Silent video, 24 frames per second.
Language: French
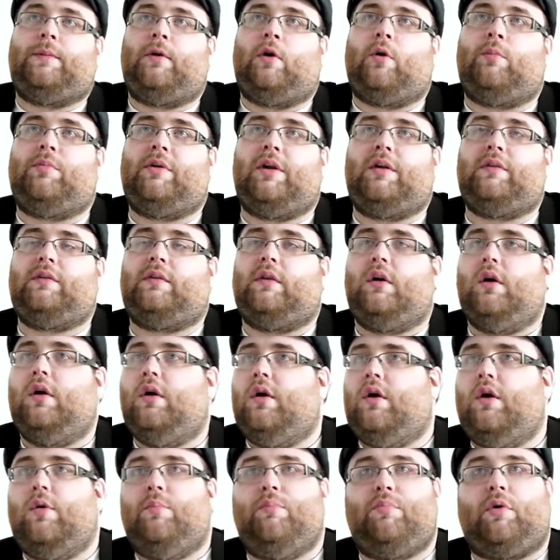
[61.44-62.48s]
mise en place
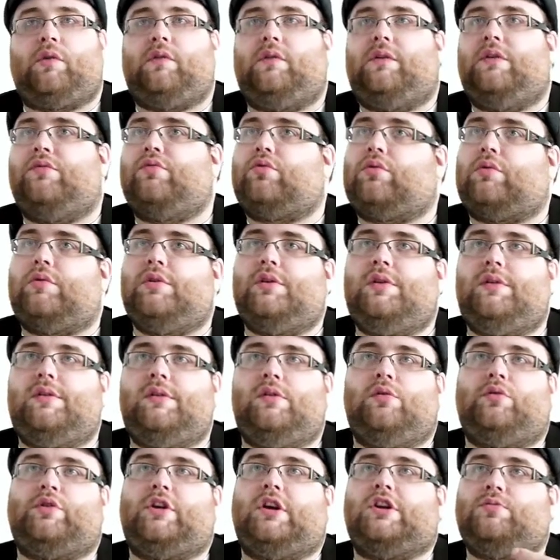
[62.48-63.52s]
porte ses fruits,
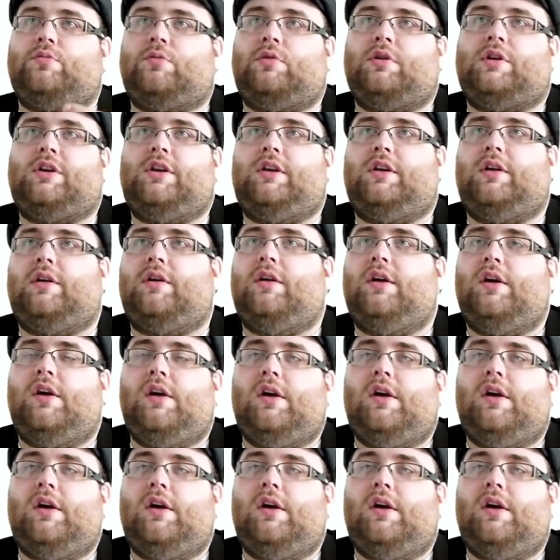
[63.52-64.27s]
si l'engagement avec les,